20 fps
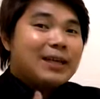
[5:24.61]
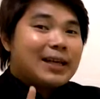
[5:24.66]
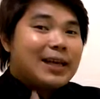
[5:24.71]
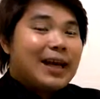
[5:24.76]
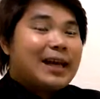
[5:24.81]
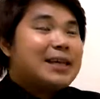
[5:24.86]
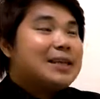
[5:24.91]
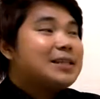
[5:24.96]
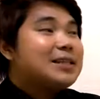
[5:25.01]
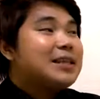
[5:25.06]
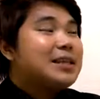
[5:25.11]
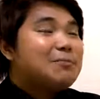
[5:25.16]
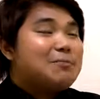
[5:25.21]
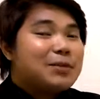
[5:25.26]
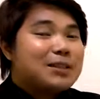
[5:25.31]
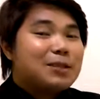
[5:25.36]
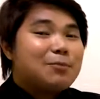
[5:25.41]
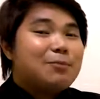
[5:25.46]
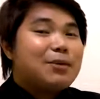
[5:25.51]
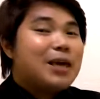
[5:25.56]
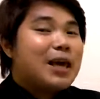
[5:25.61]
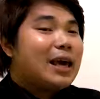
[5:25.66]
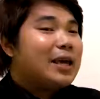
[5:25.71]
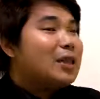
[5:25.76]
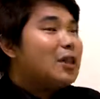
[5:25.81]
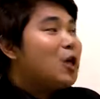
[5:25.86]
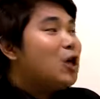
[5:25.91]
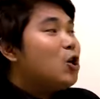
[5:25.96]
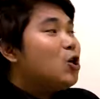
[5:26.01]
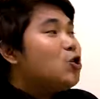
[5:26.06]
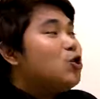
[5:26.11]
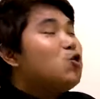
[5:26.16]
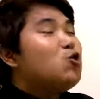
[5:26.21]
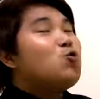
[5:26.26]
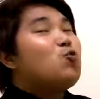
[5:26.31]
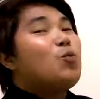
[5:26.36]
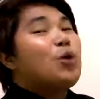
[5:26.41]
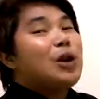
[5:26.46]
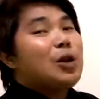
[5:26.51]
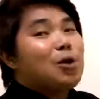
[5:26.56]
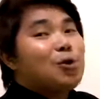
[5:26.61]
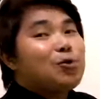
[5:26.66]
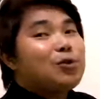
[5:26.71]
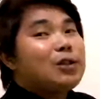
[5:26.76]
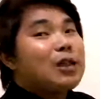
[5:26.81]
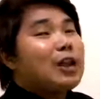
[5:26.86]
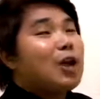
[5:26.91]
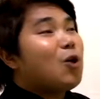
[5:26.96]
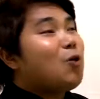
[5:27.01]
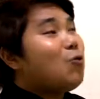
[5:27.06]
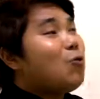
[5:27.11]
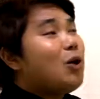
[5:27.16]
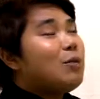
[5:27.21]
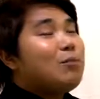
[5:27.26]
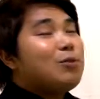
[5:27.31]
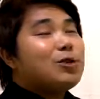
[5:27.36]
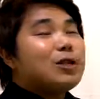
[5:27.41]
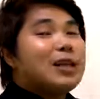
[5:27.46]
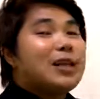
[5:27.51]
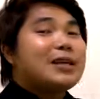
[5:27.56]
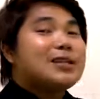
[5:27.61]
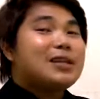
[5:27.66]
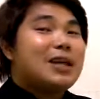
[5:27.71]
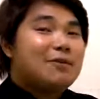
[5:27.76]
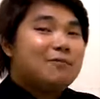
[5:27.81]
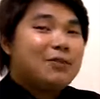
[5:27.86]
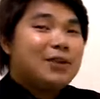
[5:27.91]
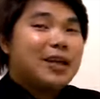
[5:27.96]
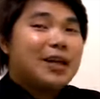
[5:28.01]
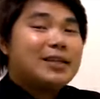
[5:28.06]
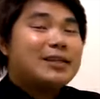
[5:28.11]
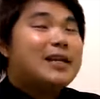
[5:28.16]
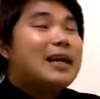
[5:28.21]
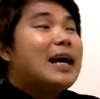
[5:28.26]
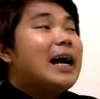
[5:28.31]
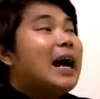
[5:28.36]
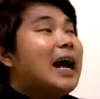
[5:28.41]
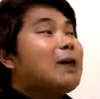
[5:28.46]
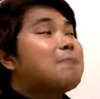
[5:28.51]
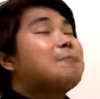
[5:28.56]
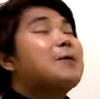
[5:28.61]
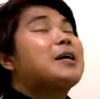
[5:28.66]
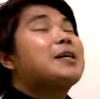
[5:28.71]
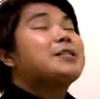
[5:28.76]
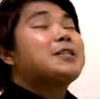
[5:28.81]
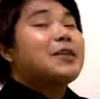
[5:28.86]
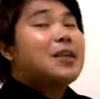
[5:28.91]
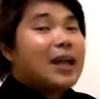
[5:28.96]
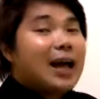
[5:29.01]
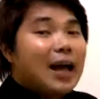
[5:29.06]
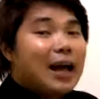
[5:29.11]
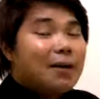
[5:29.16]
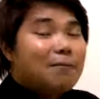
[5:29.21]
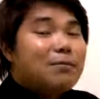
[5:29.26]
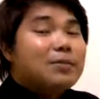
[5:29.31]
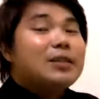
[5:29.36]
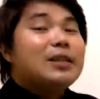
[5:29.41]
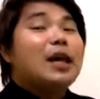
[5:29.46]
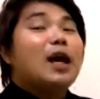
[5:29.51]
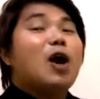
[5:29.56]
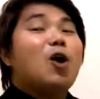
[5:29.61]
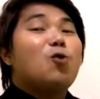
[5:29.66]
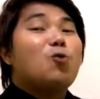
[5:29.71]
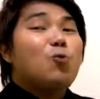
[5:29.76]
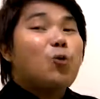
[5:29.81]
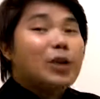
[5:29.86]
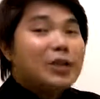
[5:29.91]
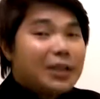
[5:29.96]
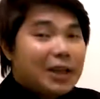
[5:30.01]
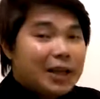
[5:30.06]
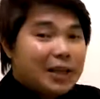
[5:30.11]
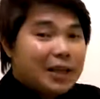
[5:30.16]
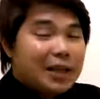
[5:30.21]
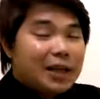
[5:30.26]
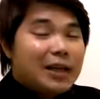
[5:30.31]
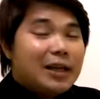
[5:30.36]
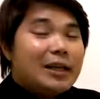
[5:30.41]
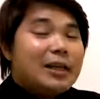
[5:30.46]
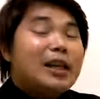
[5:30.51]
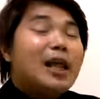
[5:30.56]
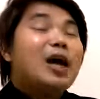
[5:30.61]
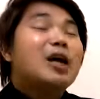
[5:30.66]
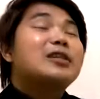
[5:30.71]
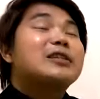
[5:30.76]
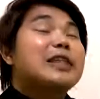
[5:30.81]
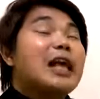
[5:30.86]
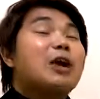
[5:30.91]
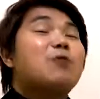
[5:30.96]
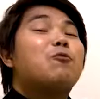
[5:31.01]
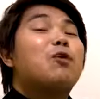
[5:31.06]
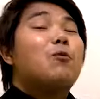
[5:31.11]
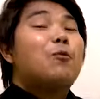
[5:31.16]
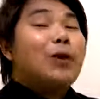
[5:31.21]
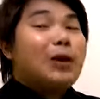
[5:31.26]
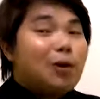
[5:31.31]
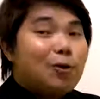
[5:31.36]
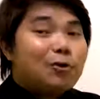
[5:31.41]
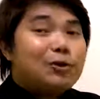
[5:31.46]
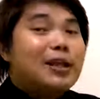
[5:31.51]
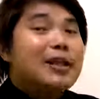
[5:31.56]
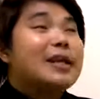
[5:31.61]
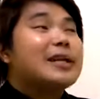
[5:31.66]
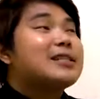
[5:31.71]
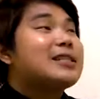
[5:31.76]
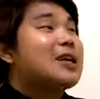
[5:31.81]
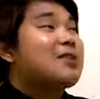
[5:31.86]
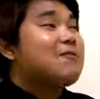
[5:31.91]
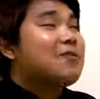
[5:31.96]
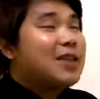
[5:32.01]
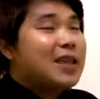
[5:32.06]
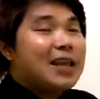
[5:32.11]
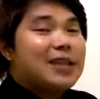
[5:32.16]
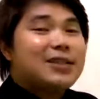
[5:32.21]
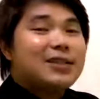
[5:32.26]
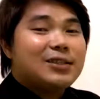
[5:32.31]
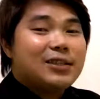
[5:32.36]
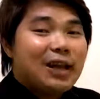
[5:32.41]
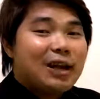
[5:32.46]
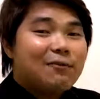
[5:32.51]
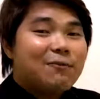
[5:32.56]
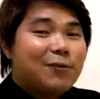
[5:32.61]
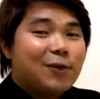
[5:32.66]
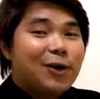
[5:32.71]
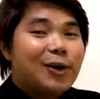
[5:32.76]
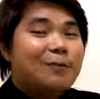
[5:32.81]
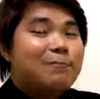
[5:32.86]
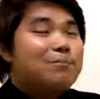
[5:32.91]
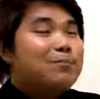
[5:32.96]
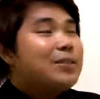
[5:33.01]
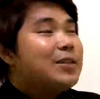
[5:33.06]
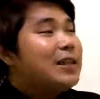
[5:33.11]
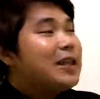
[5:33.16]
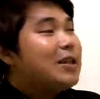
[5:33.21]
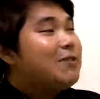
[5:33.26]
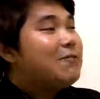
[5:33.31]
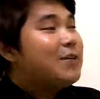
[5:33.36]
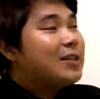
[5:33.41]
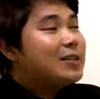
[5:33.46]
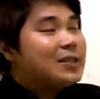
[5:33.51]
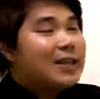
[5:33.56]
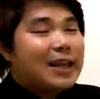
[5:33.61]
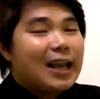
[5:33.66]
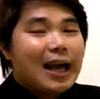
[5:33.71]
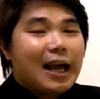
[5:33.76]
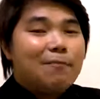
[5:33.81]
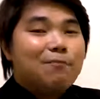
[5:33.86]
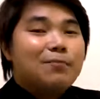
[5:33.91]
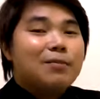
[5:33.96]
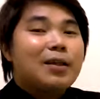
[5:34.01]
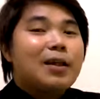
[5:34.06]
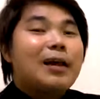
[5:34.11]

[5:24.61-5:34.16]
Guys, ibig sabihin, yung walo na nakuha mo na nag 7 heads, kapag sila nakakuha din ng tagwa walo na nag 7 heads, therefore, even sila,